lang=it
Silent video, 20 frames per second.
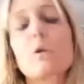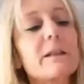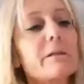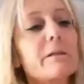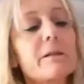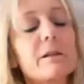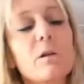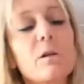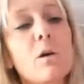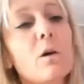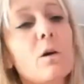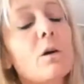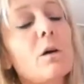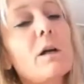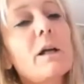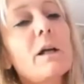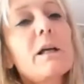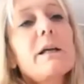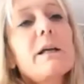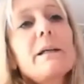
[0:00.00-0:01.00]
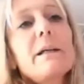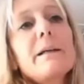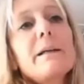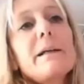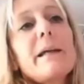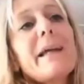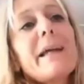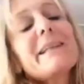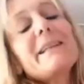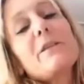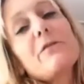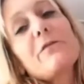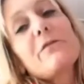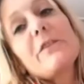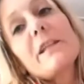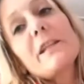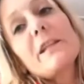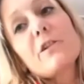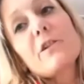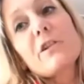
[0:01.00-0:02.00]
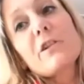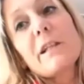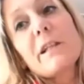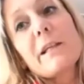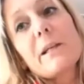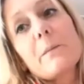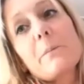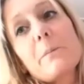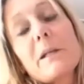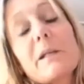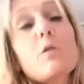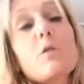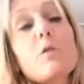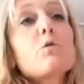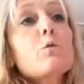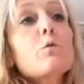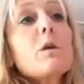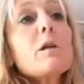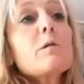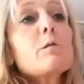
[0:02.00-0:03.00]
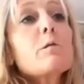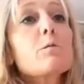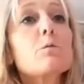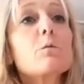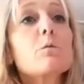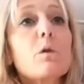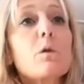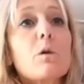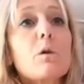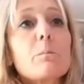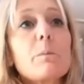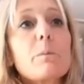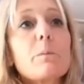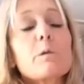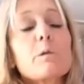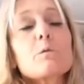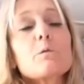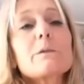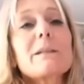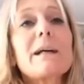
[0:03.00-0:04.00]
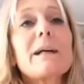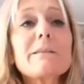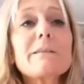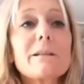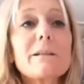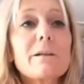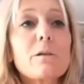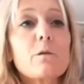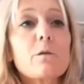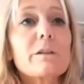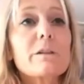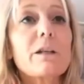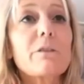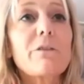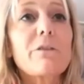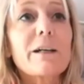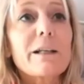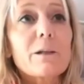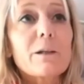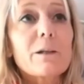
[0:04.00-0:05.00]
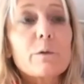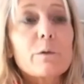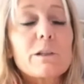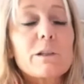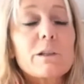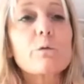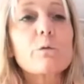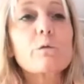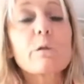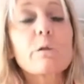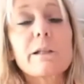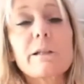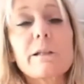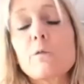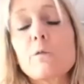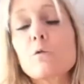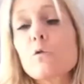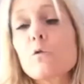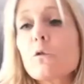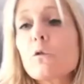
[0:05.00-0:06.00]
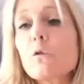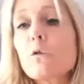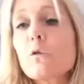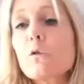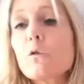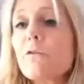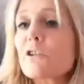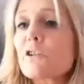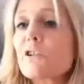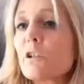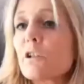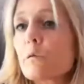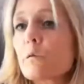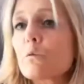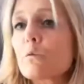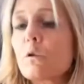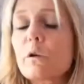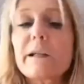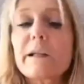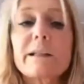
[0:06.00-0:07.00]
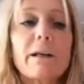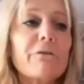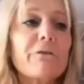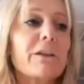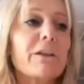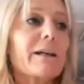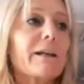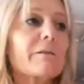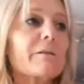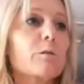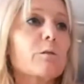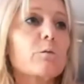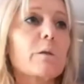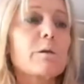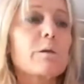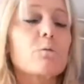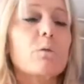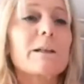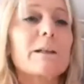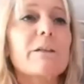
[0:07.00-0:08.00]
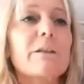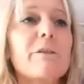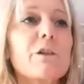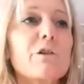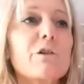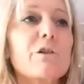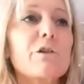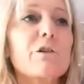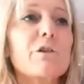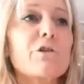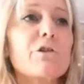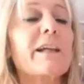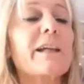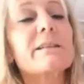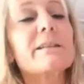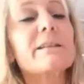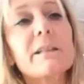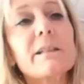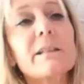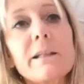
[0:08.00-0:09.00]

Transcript: no è difficile perché ognuno ha il suo, poi sono tante le cose da fare, quindi è giusto che ognuno faccia il suo ed affidarsi ad una squadra vincente